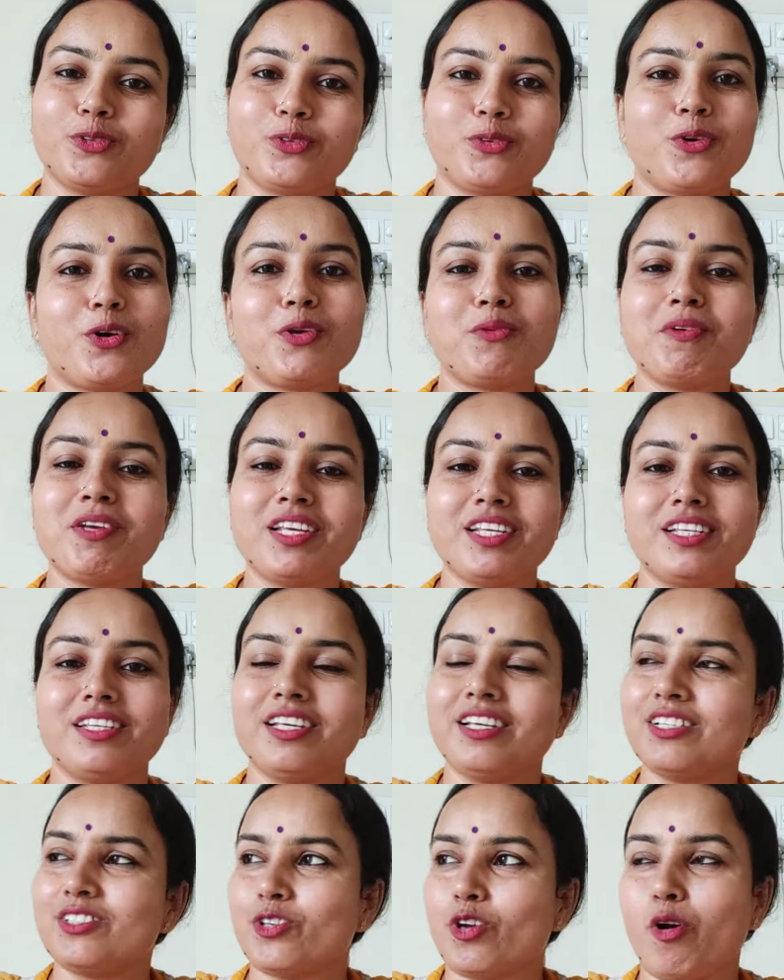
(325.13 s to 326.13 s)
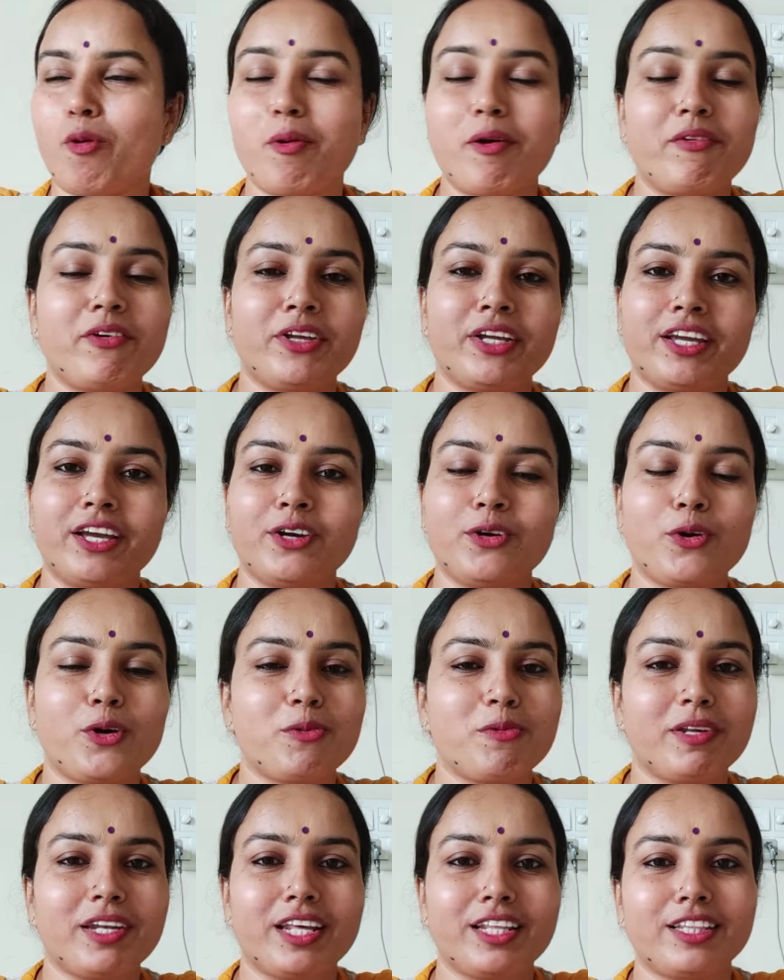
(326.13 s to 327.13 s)
कोई भी ये स्वाभाविक है कोई
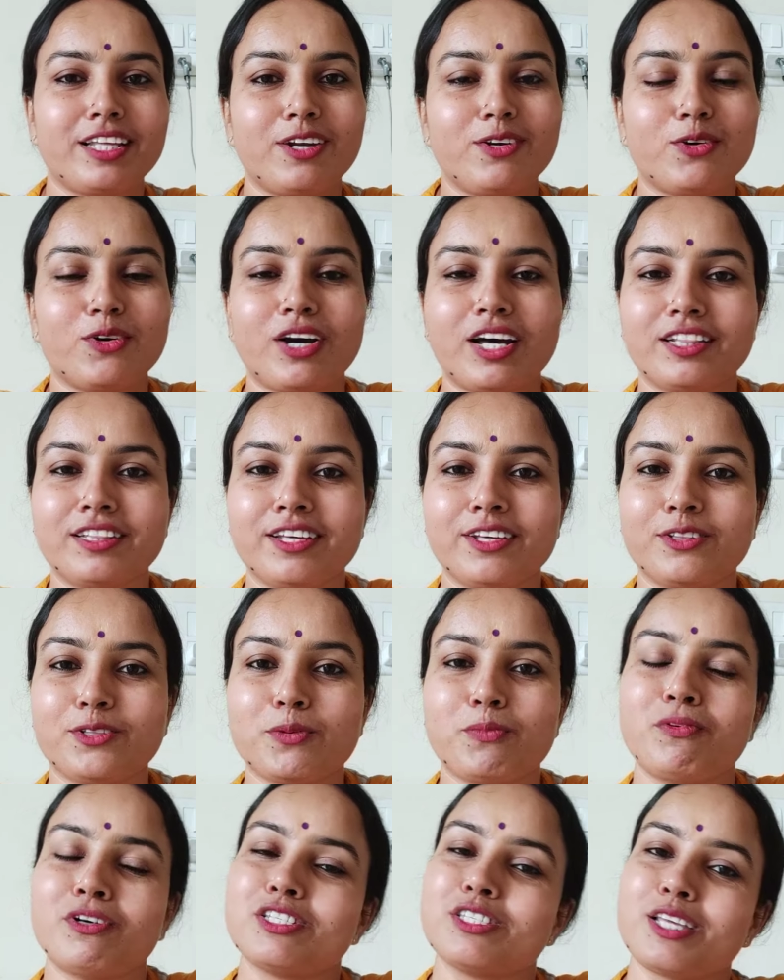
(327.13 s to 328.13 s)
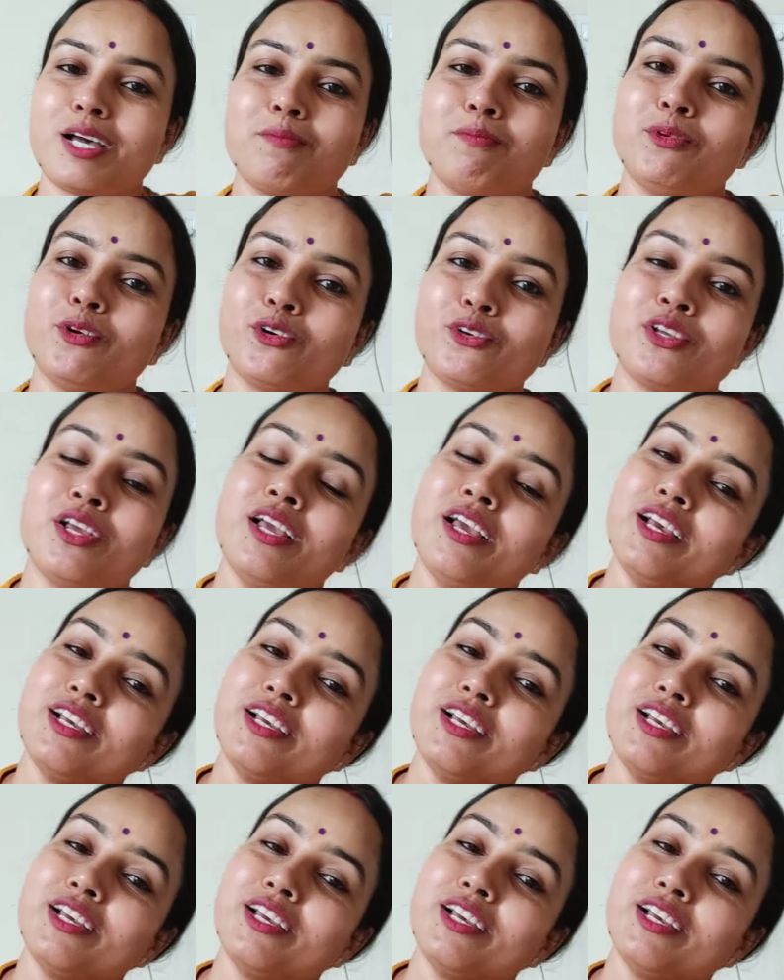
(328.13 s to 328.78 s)
भी नेता लोग आते हैं तो बस हम लोग